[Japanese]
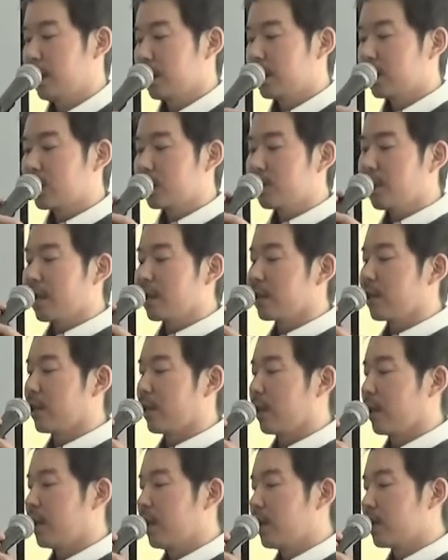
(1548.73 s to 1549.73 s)
でつま
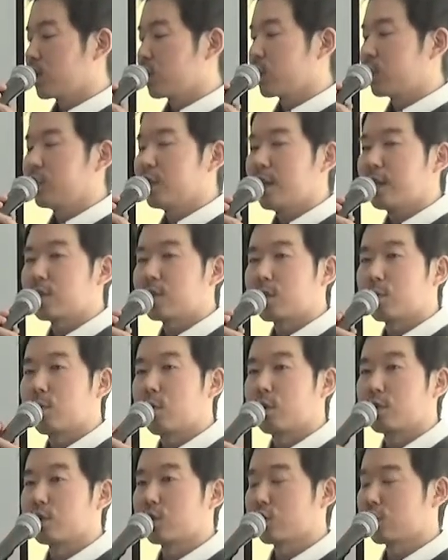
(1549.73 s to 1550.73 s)
り少なくて
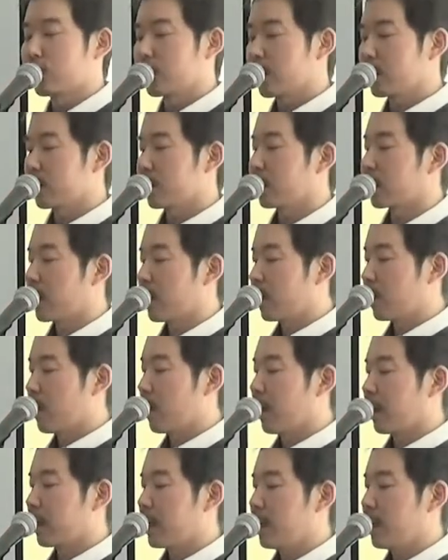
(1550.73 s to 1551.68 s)
もいっしゅうかんにいっかいは